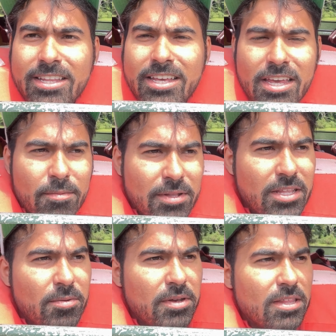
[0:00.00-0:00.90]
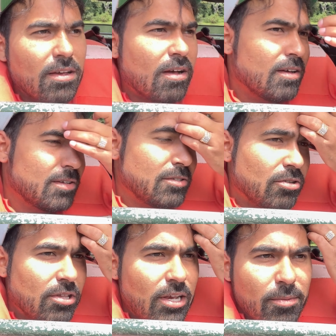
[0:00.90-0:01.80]
नहीं दिखी है बंदर भी नहीं दिखा जो
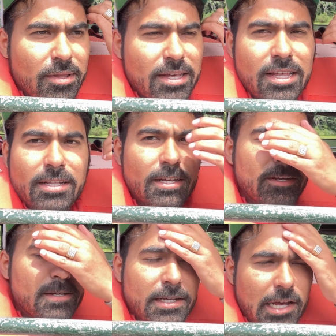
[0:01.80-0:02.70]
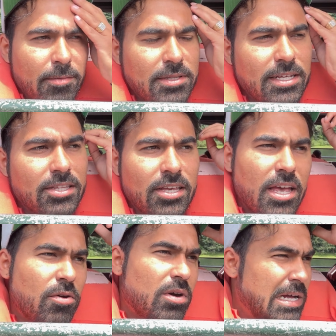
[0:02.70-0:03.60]
दिल्ली में दिख जाता है अभी देखते क्या
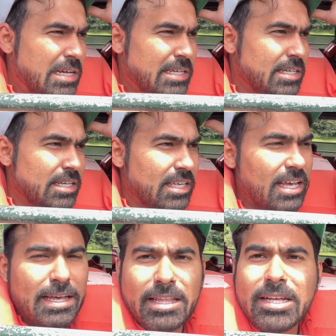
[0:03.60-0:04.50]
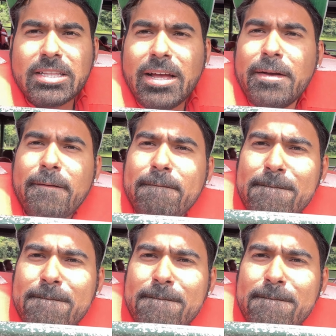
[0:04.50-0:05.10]
हुआ क्या क्या दिखता है